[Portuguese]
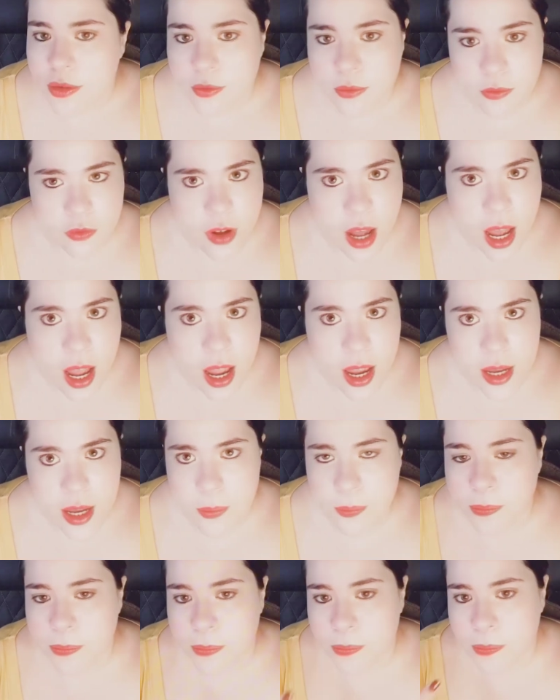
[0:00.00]

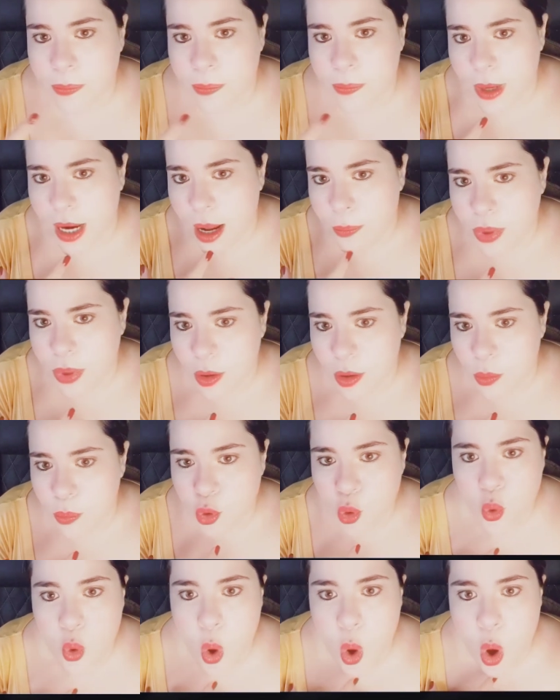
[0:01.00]
vai para
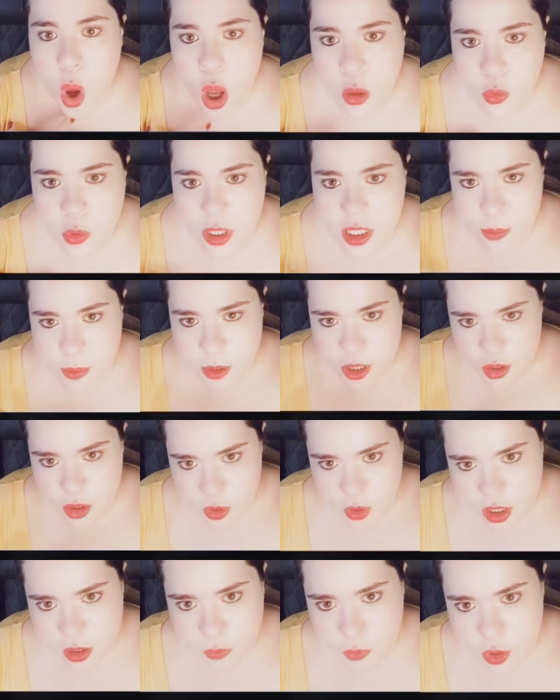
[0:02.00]
o colo das
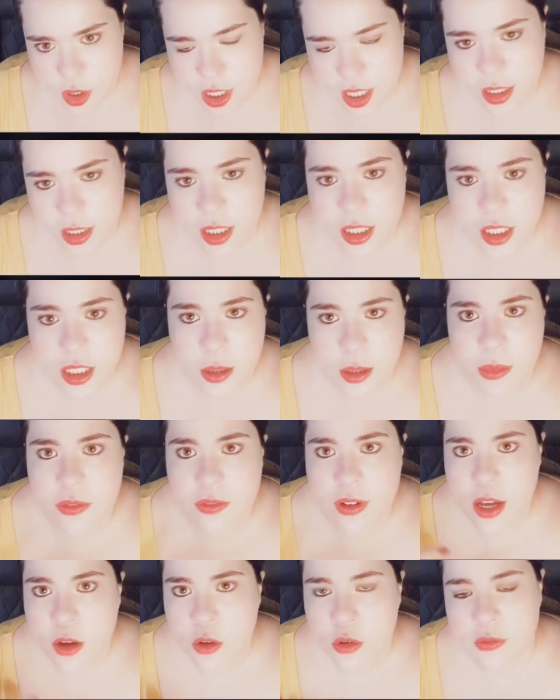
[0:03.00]
pessoas que você ama,
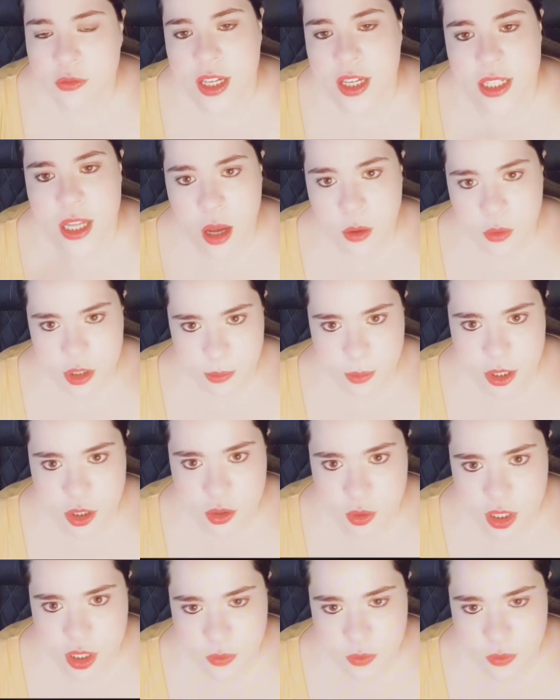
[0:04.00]
vai conversar com as pessoas